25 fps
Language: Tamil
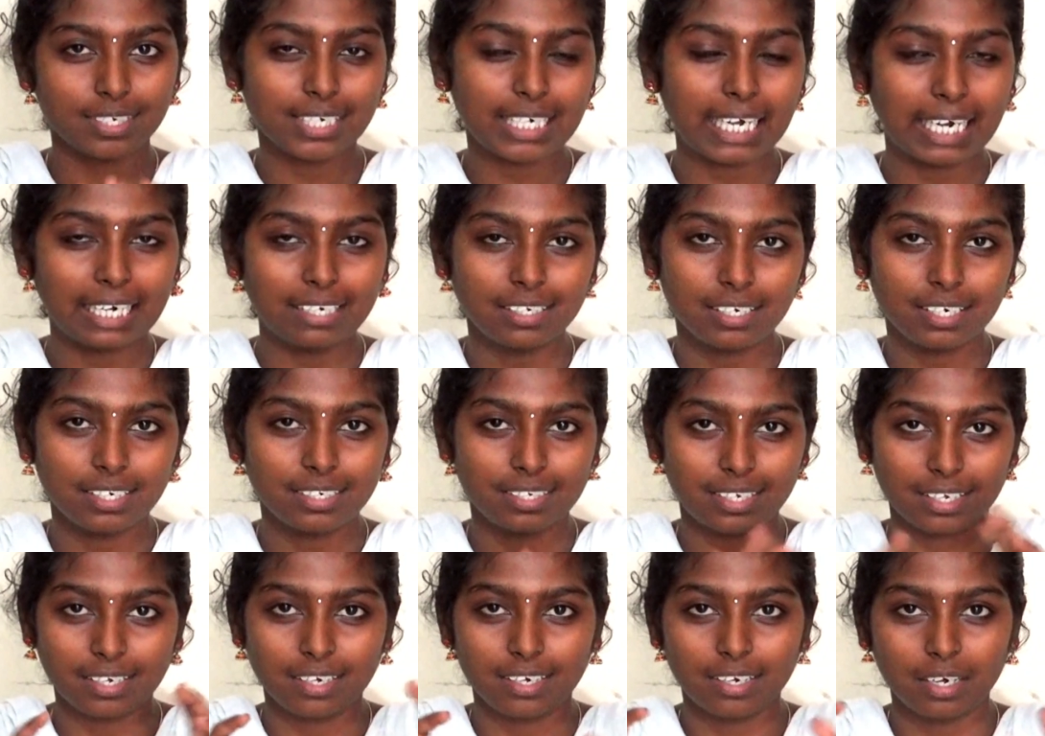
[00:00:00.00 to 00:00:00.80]

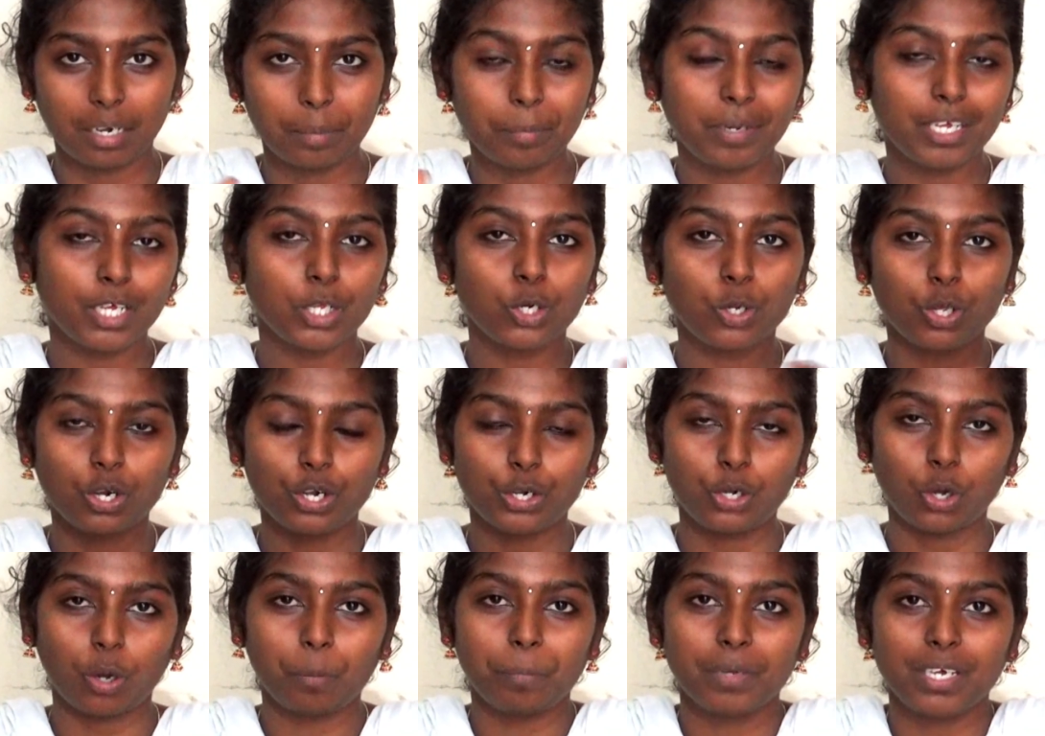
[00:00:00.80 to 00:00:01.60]
கண்டென்ட் அப்படிங்கிற ஒரு
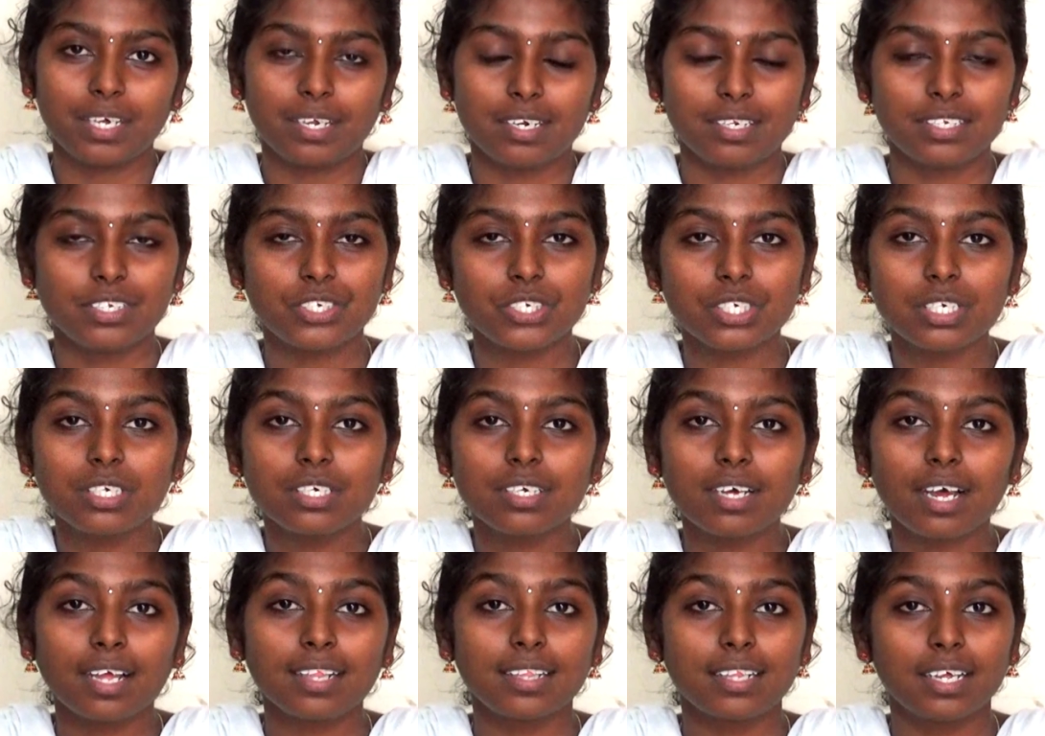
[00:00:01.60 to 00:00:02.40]
டாபிக் இருந்துச்சு
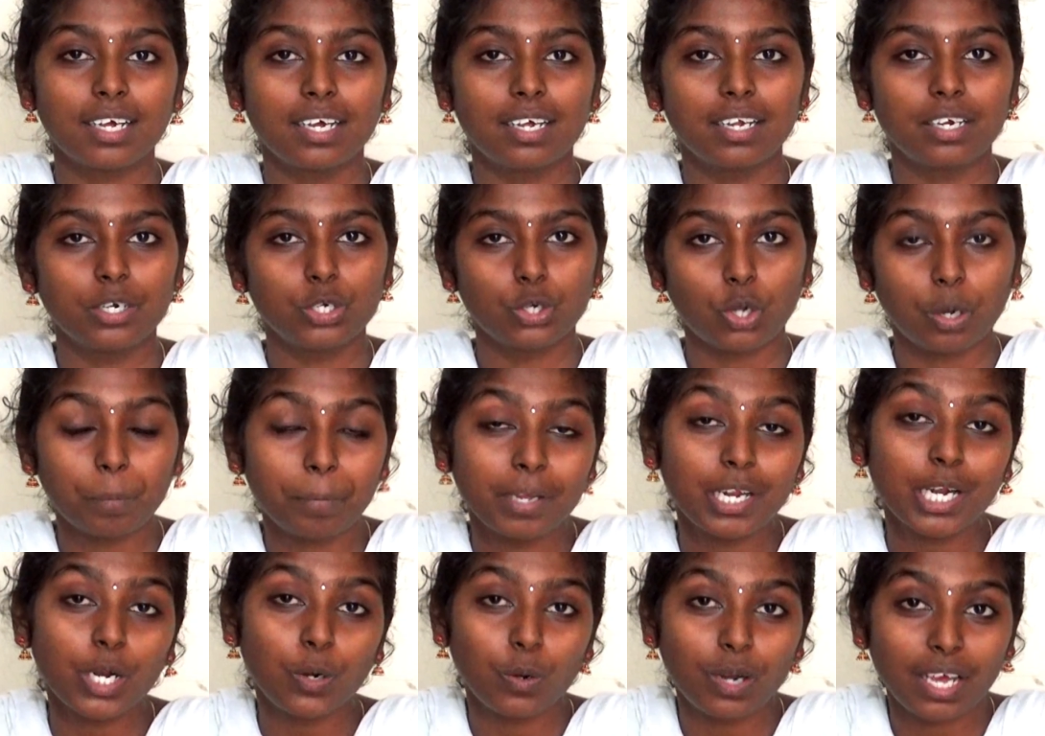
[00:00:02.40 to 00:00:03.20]
அந்த
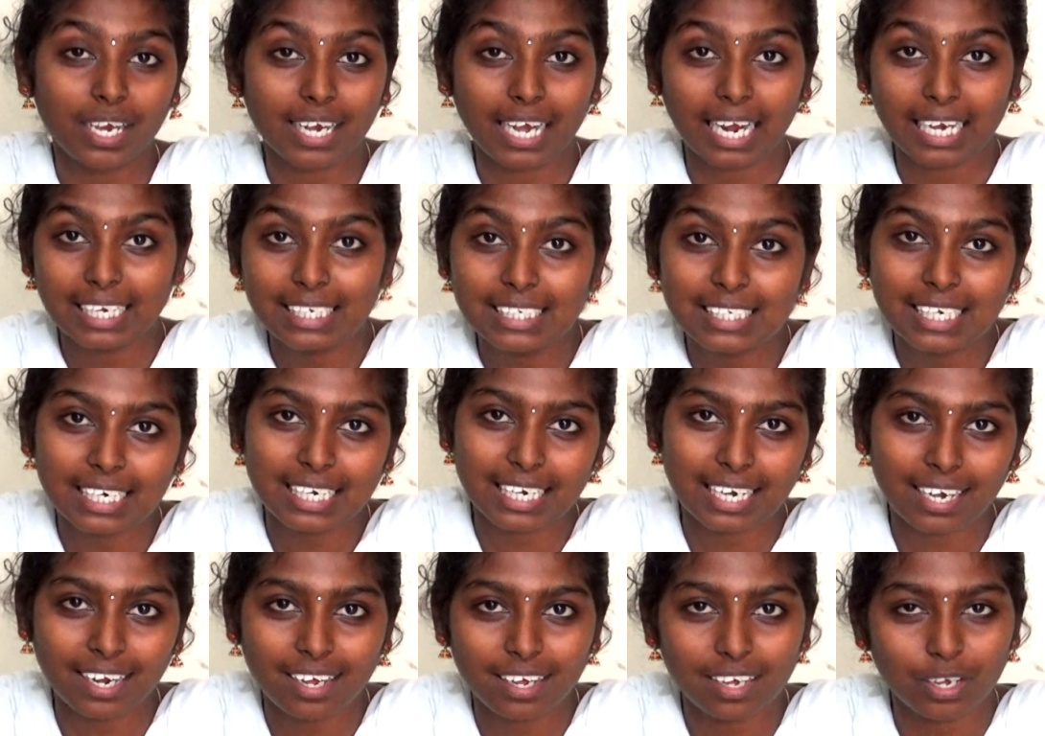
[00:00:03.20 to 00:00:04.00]
டாப்பிக்கில் உள்ள
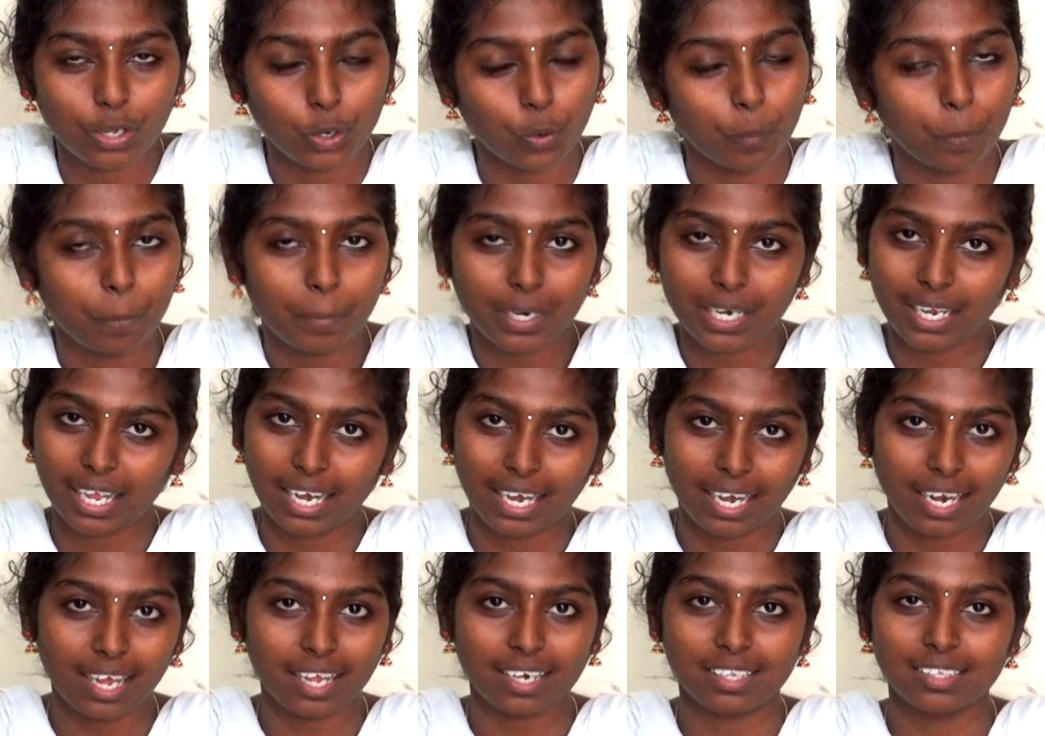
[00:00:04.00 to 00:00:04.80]
கண்டென்ட்லாம் ரொம்ப
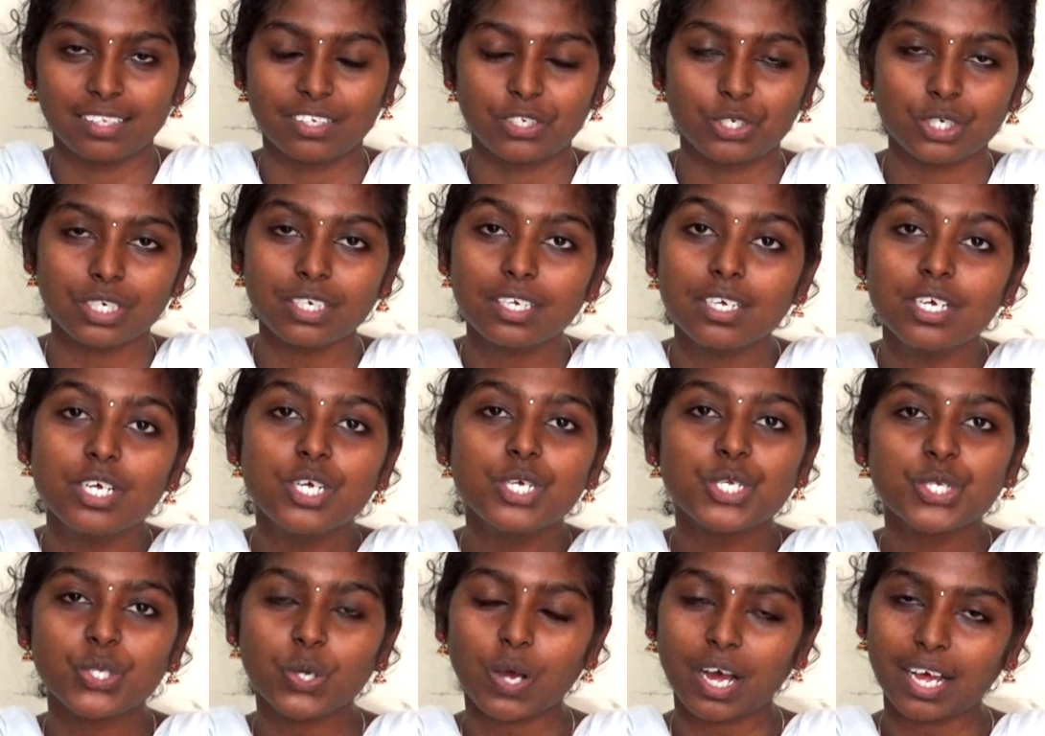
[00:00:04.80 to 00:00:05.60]
நல்லா இருந்துச்சு
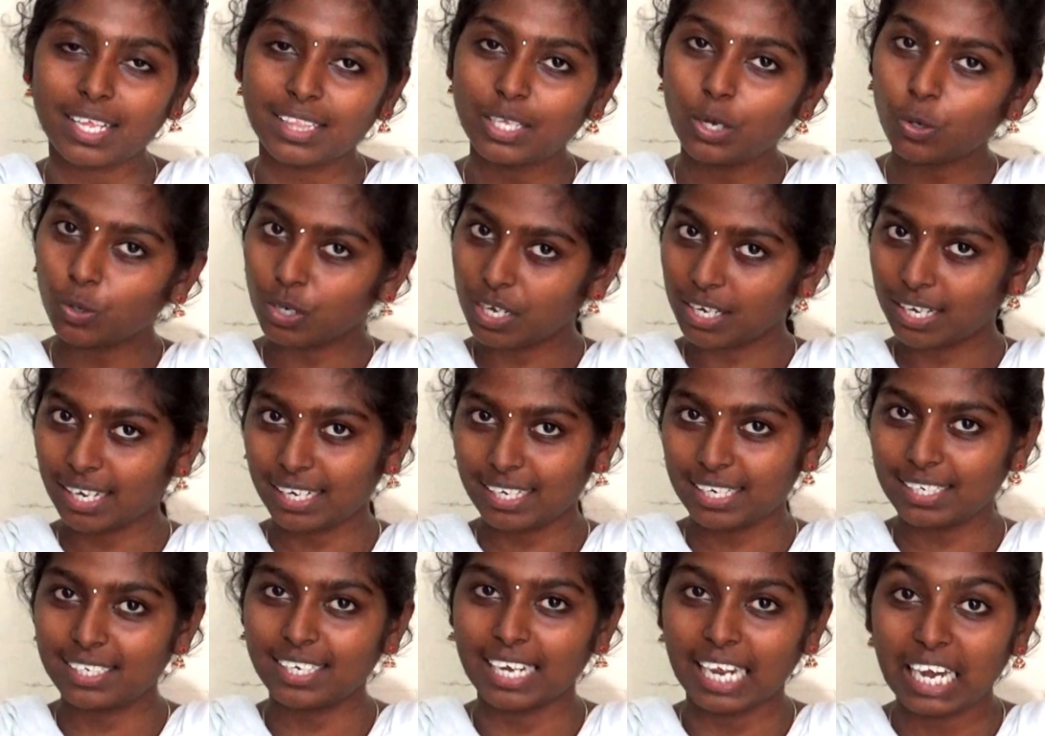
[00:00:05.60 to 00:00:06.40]
ஸோ அதை
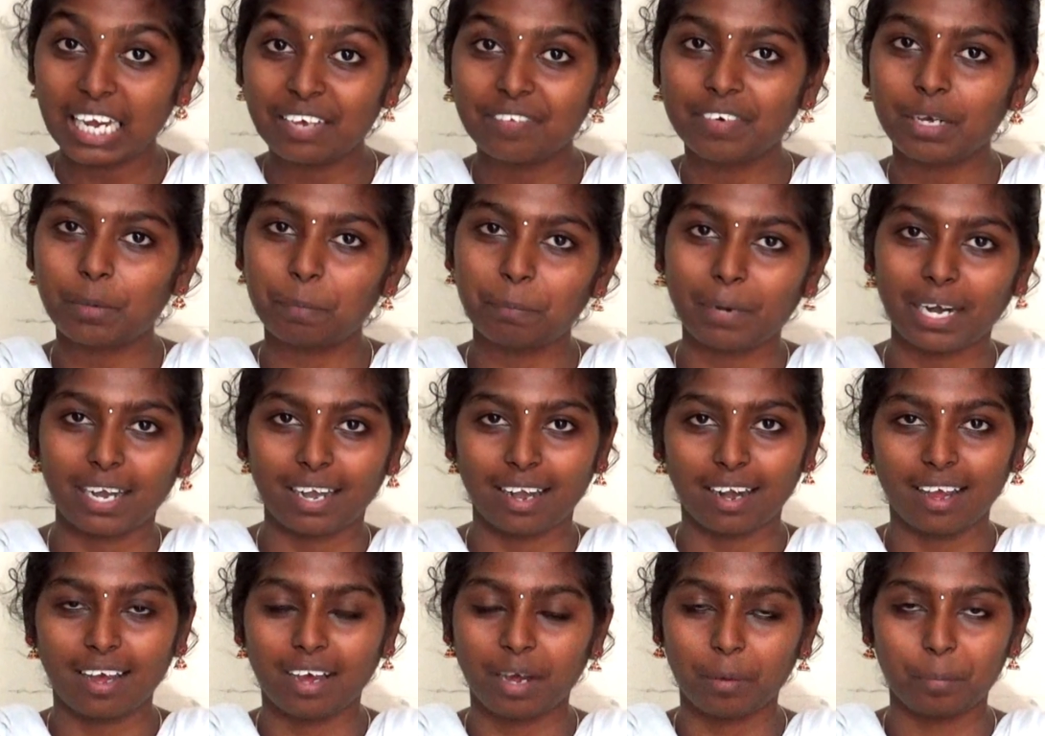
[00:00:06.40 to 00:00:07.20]
உங்ககிட்ட டெலிவர்
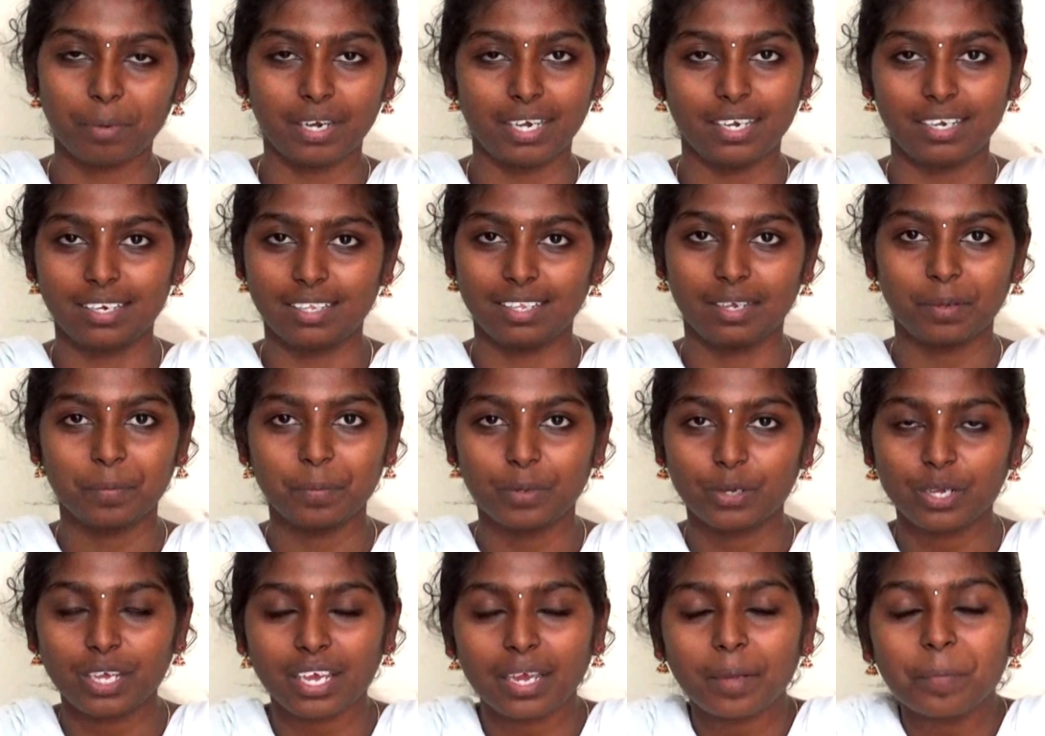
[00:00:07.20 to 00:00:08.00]
பண்ணலாம் அப்படின்ட்டு தான்
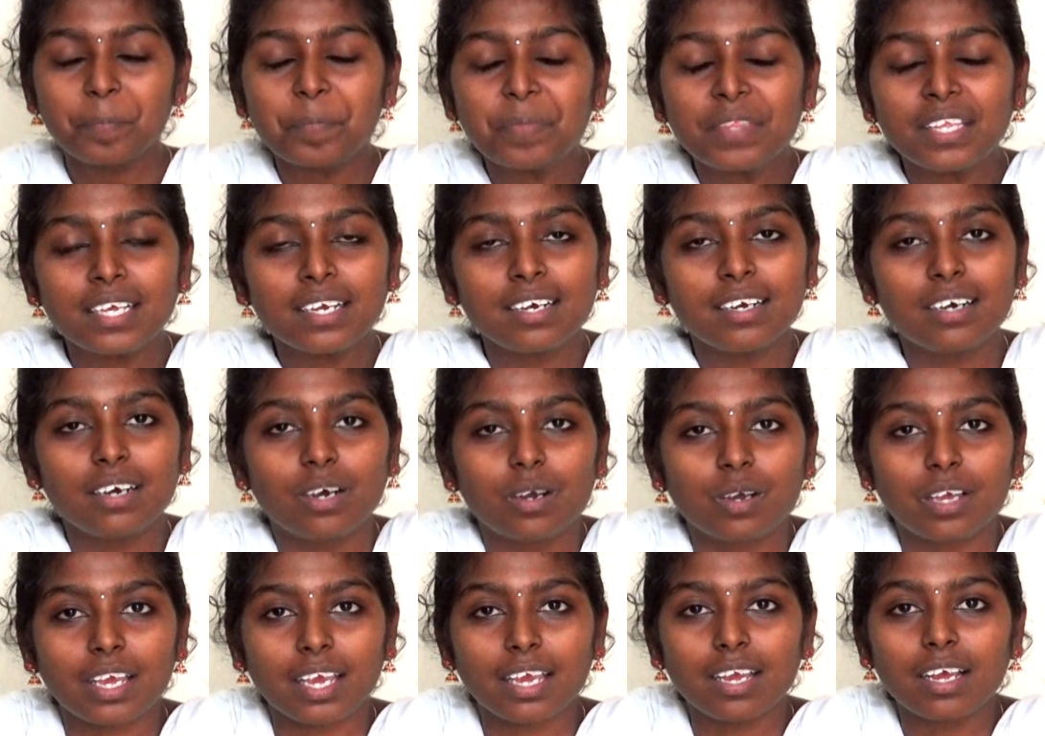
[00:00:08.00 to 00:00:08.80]
ஓகே
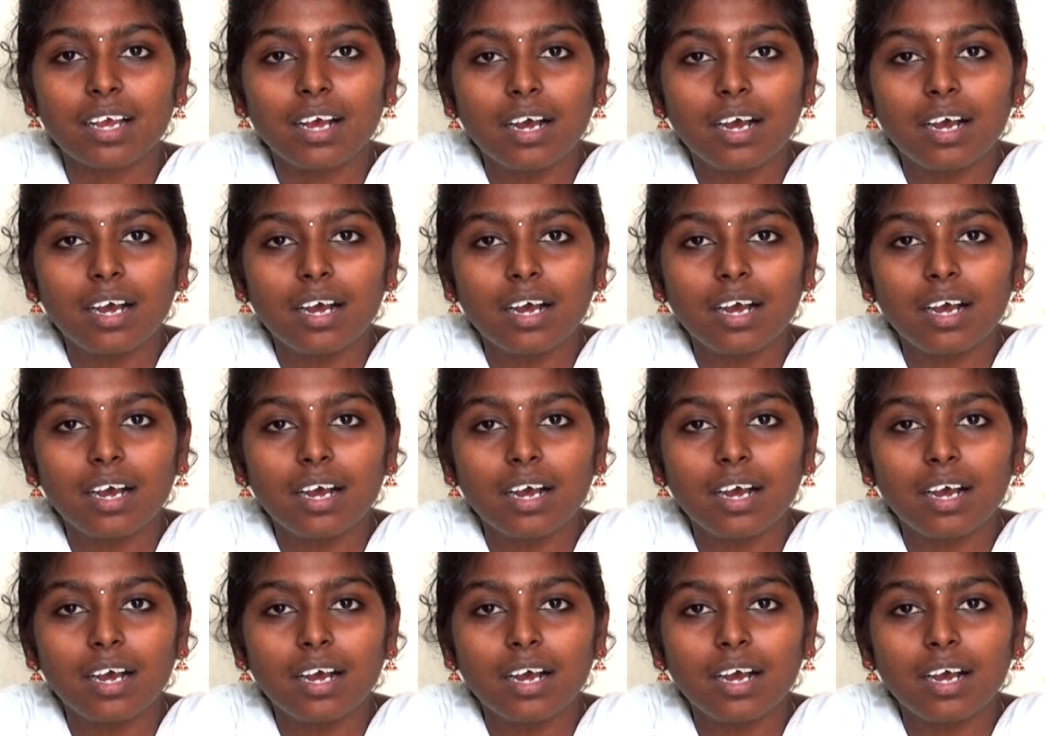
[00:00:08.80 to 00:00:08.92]
ஓகே